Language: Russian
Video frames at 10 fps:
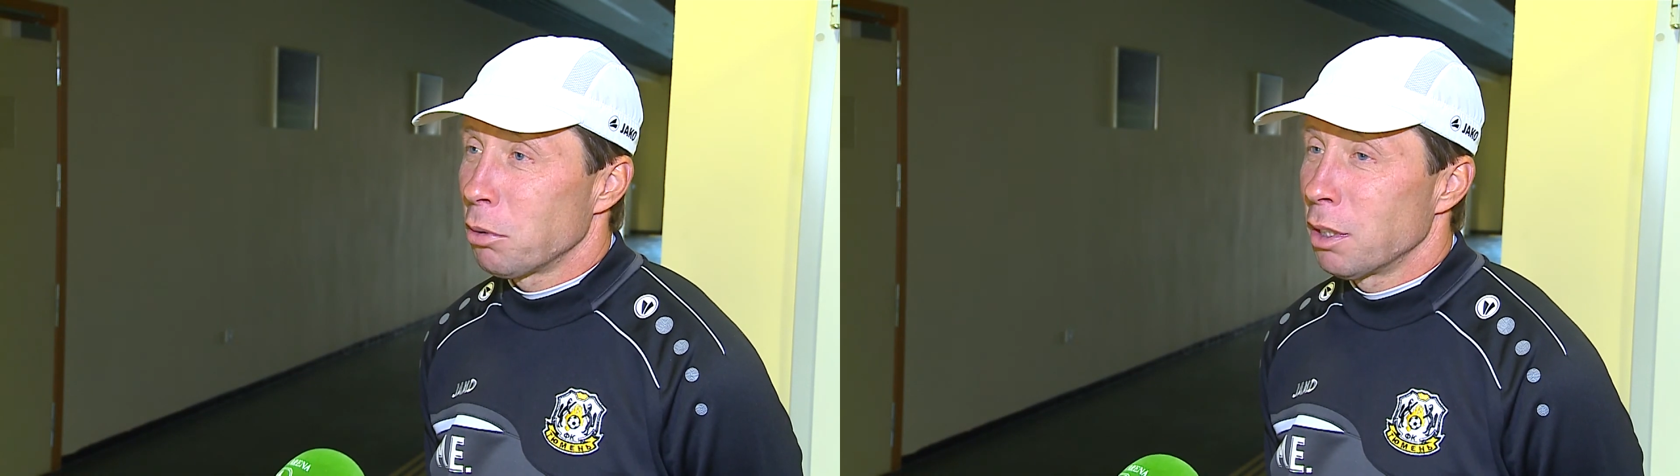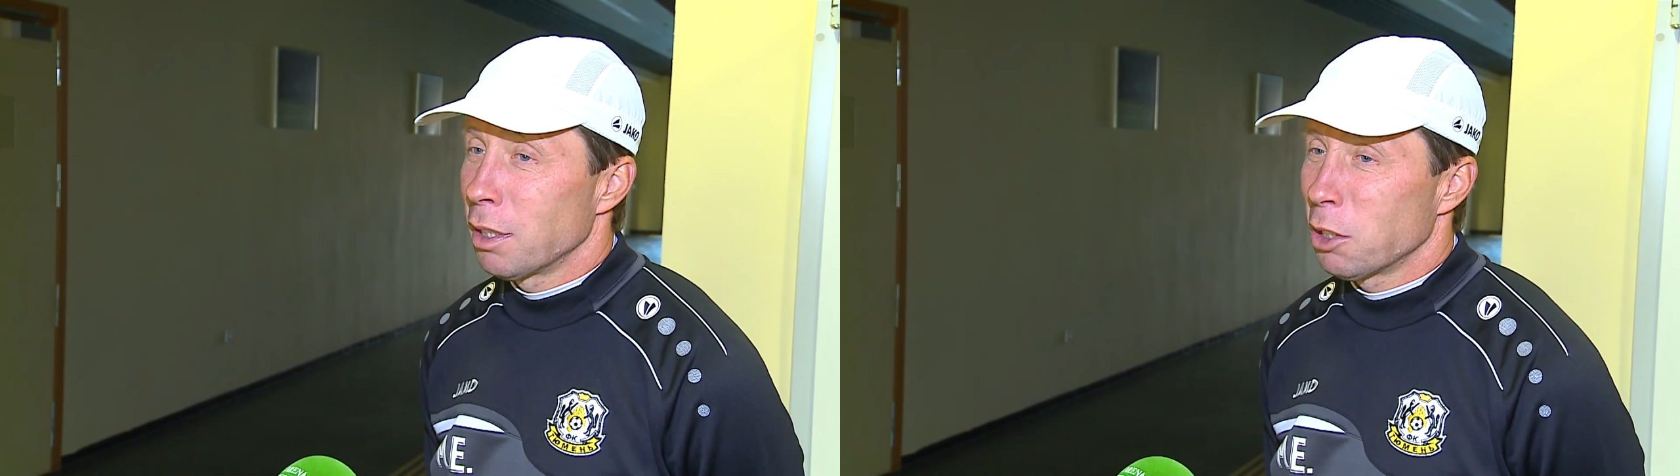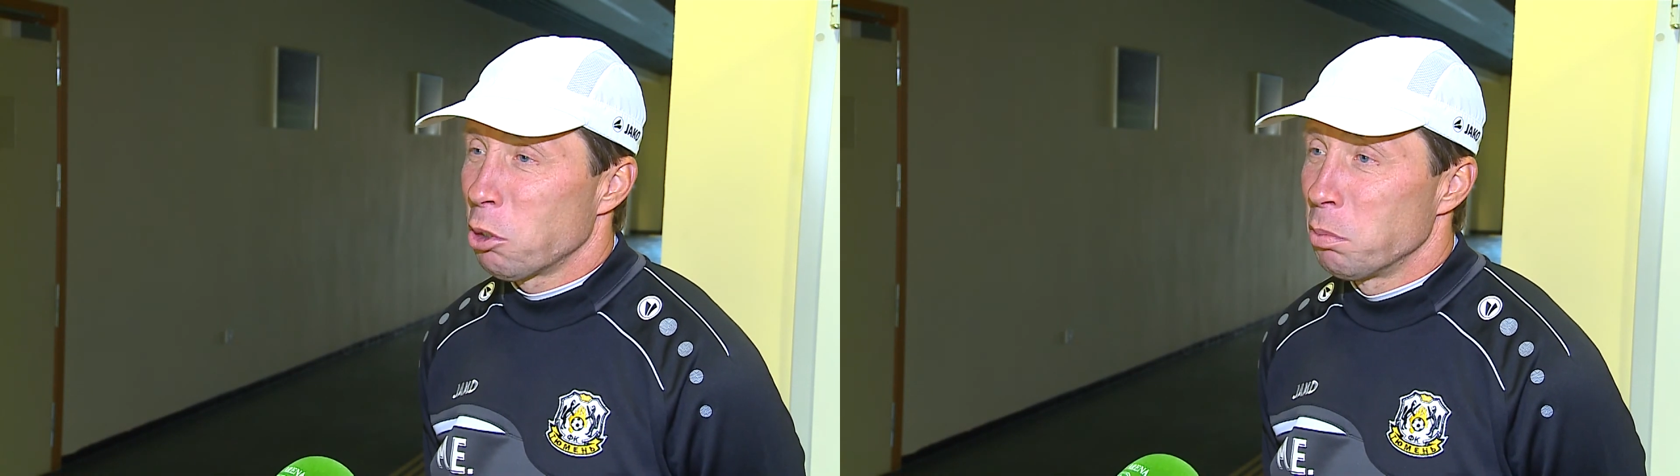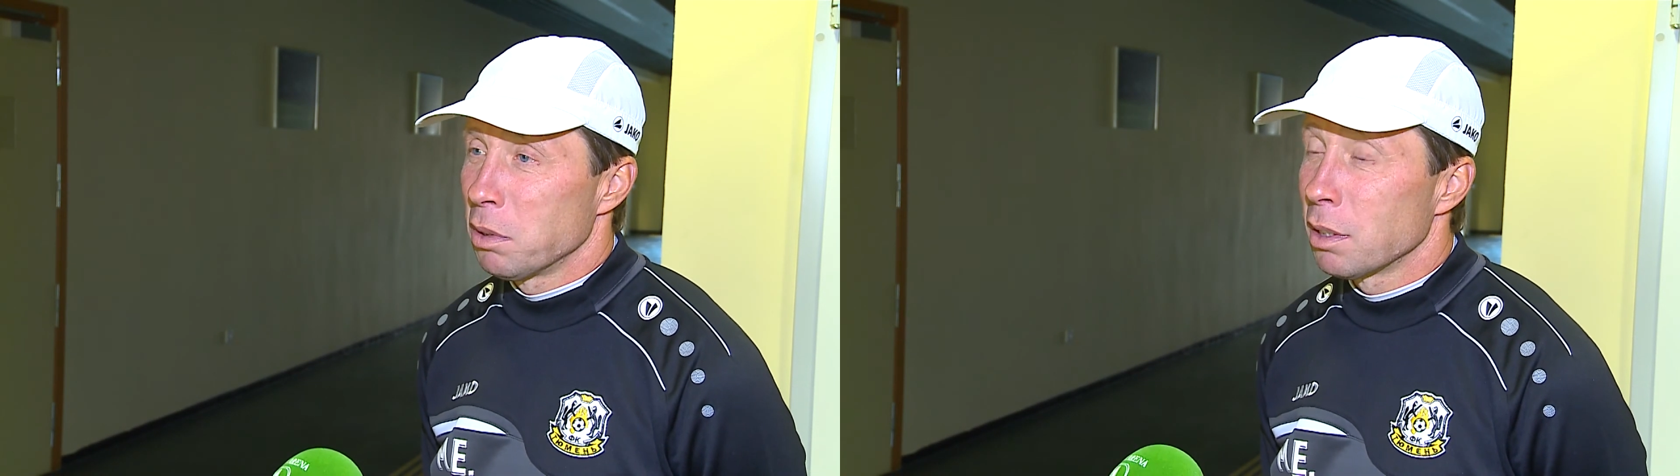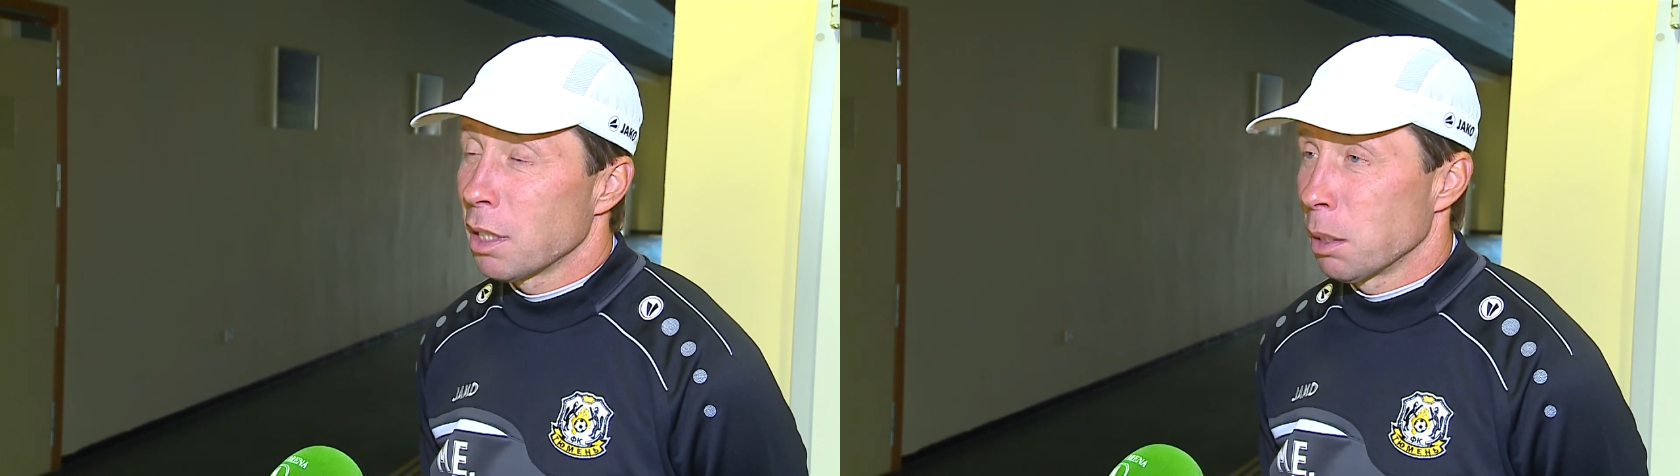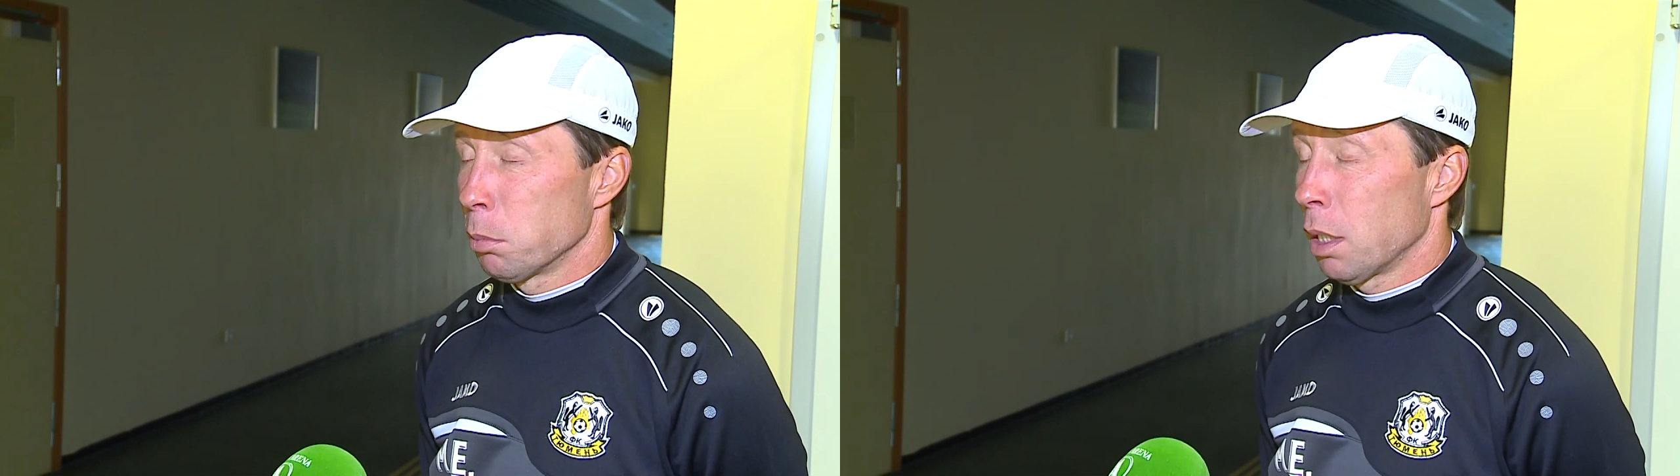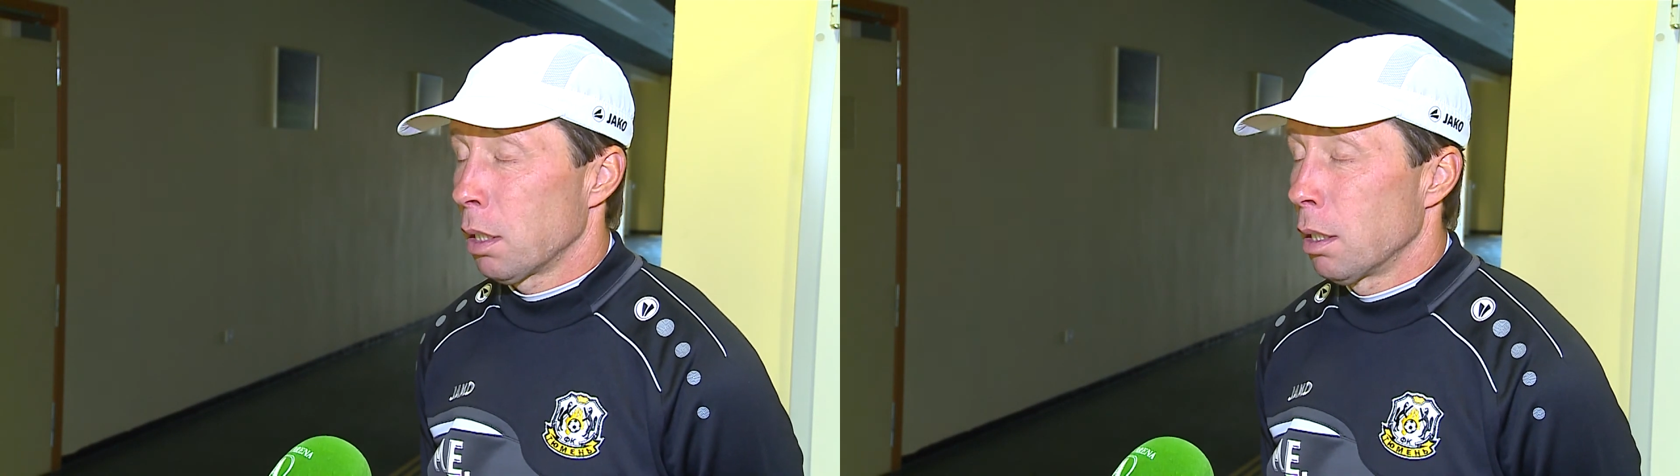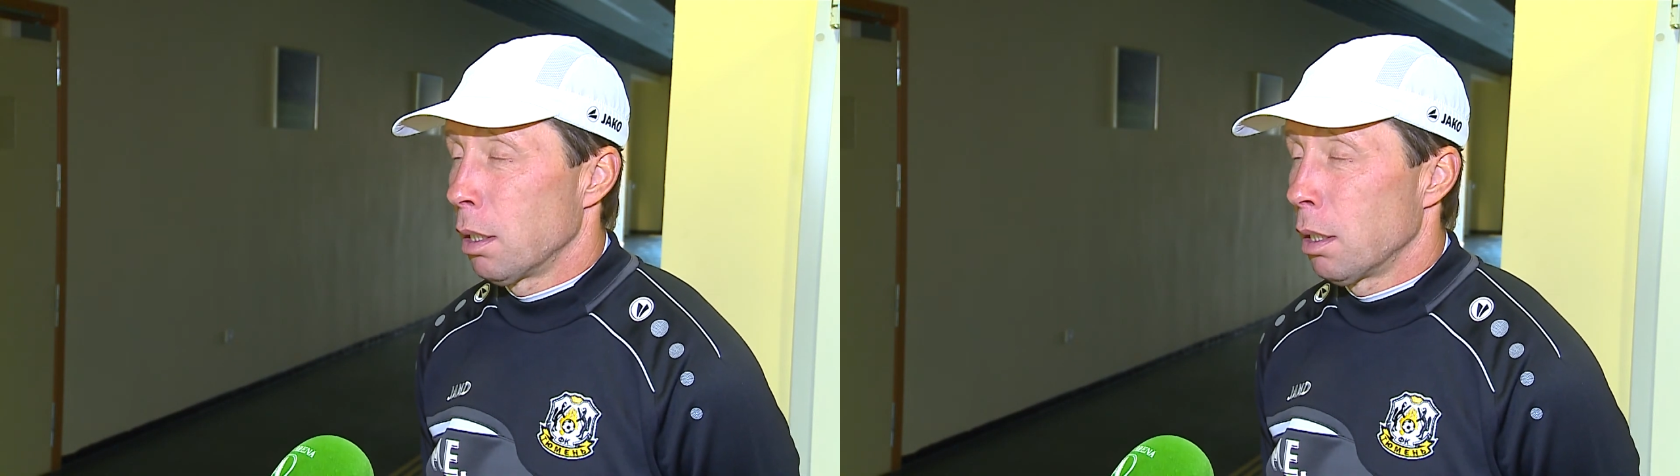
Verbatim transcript: вроде разгромный, скажем так.